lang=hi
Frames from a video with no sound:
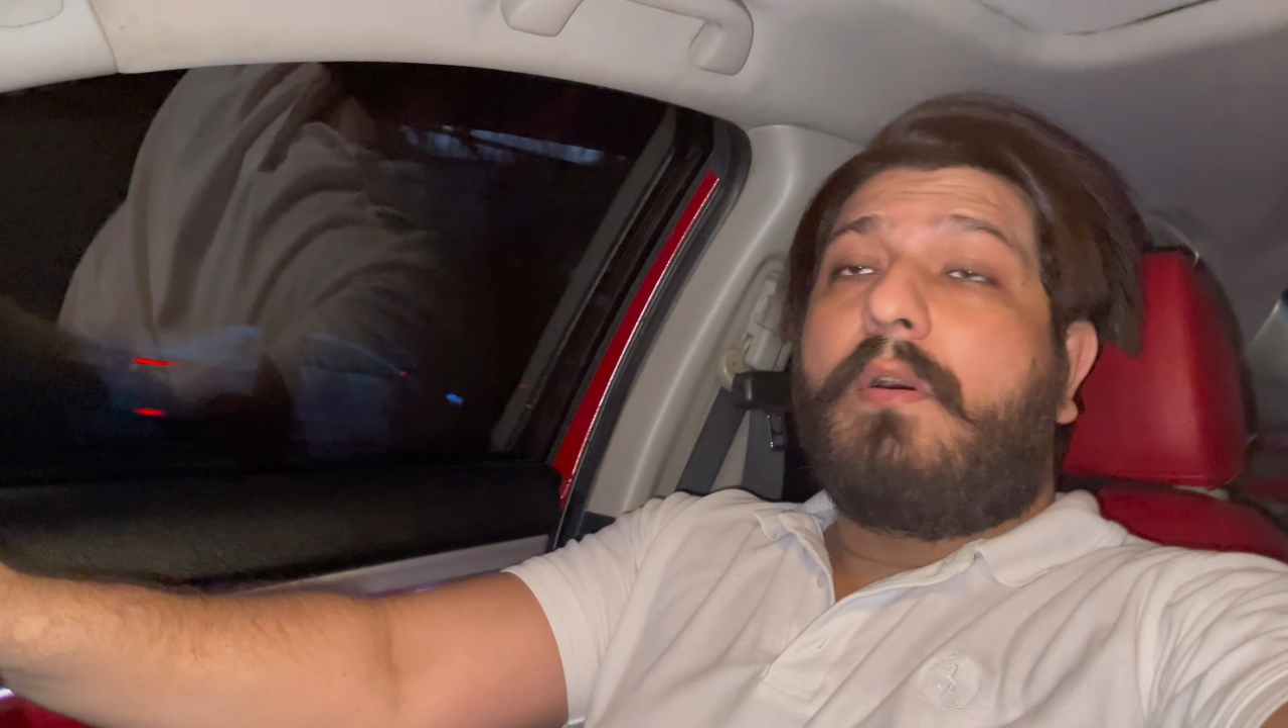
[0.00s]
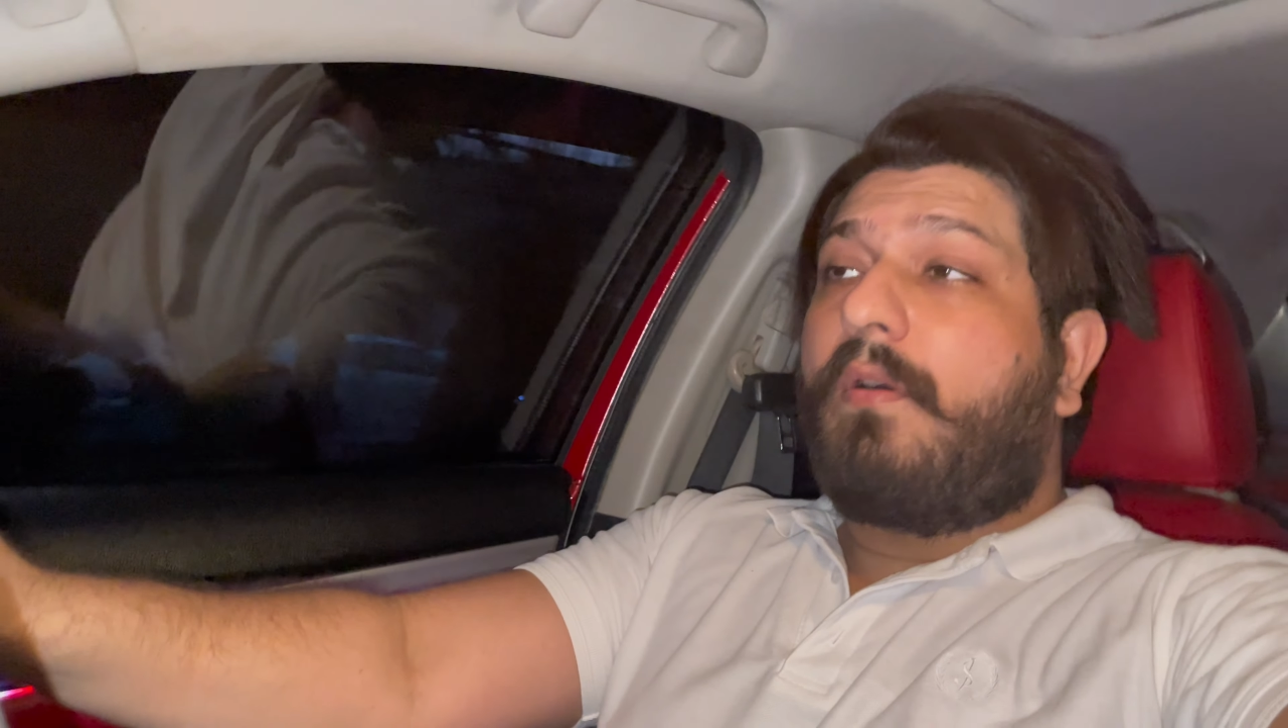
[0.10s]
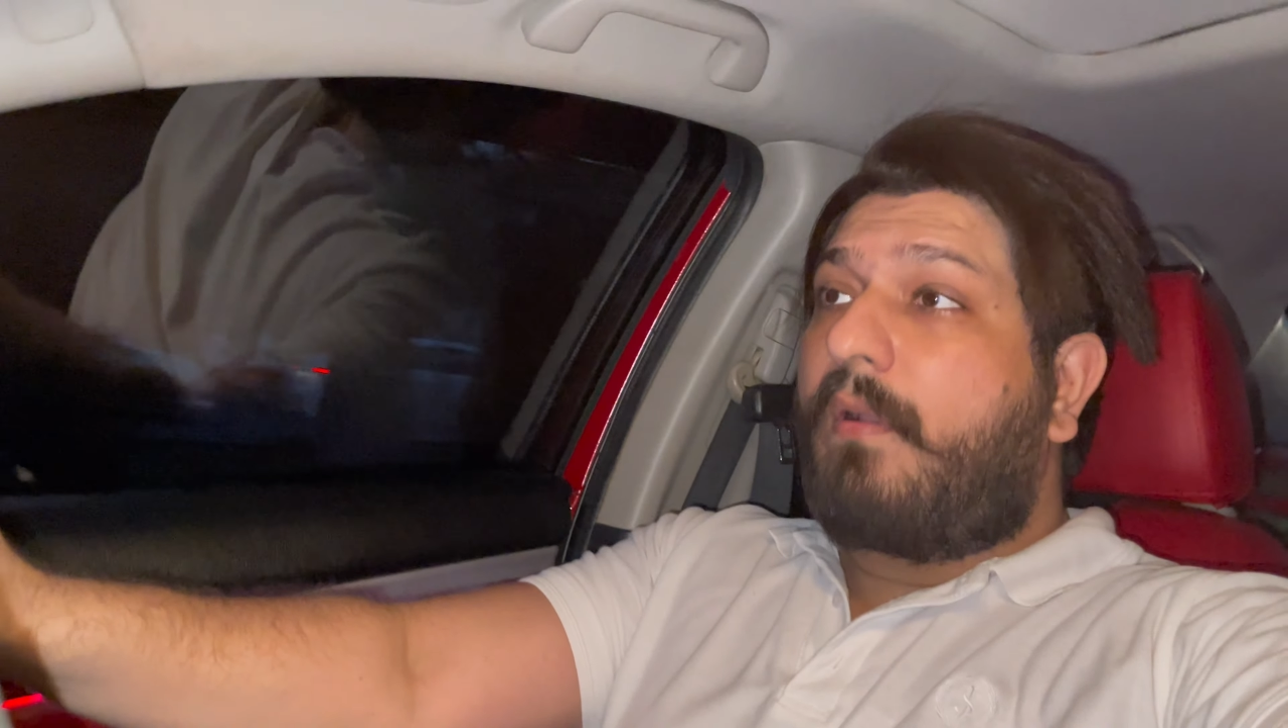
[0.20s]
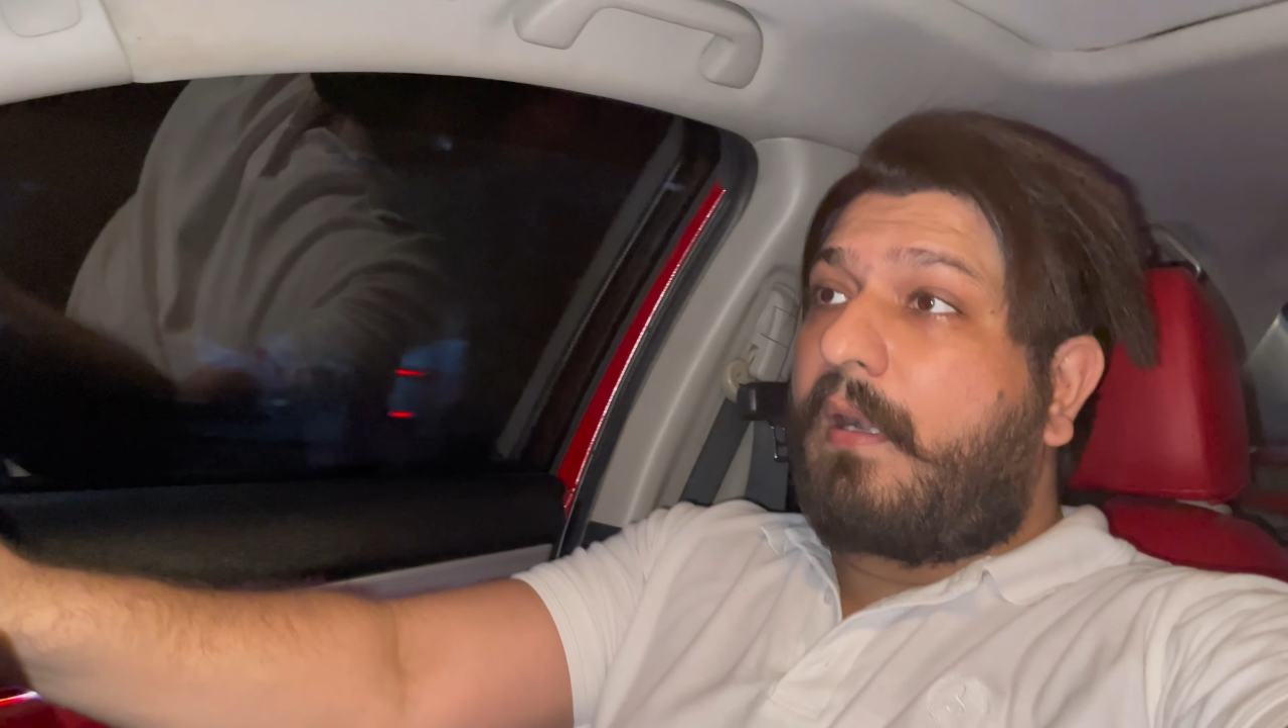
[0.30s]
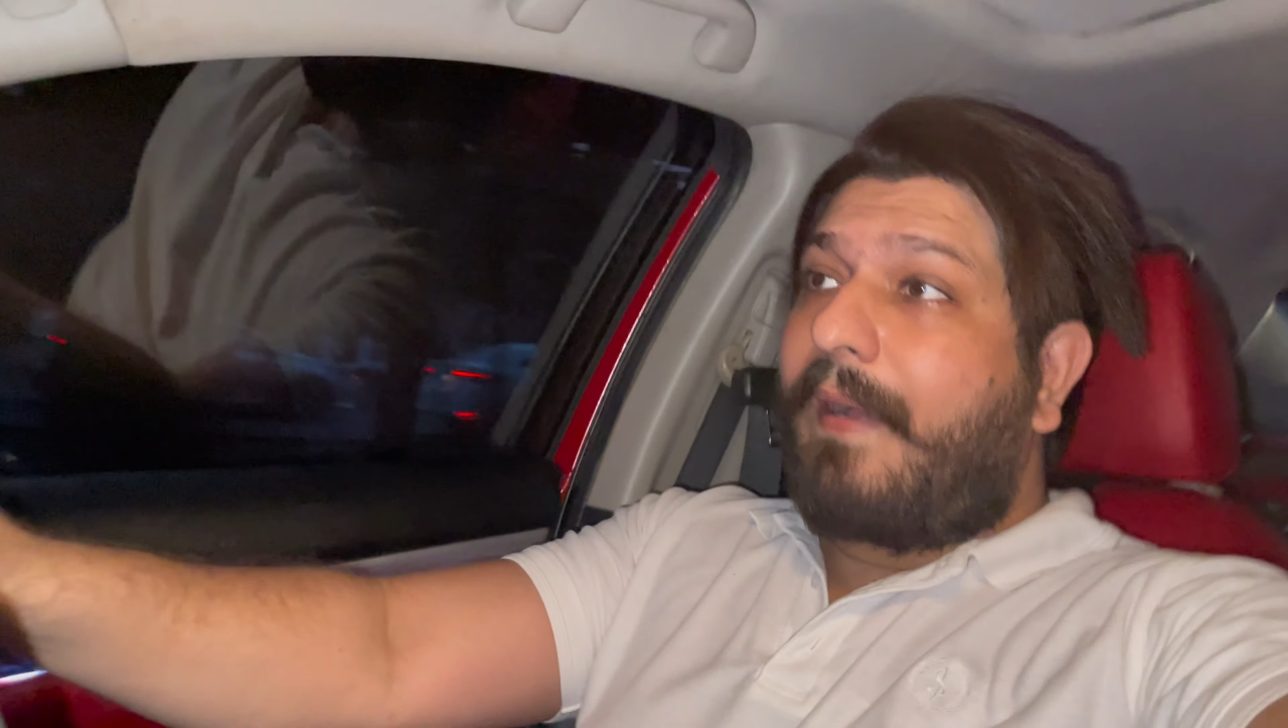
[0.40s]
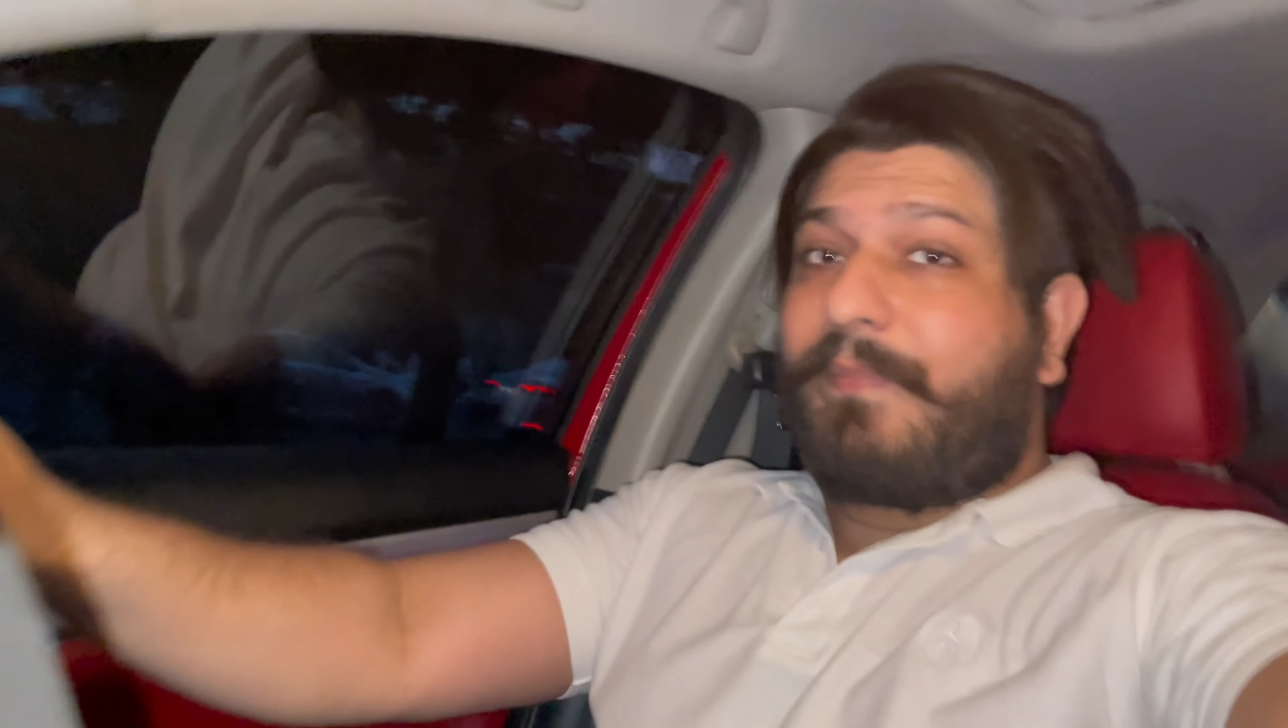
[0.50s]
और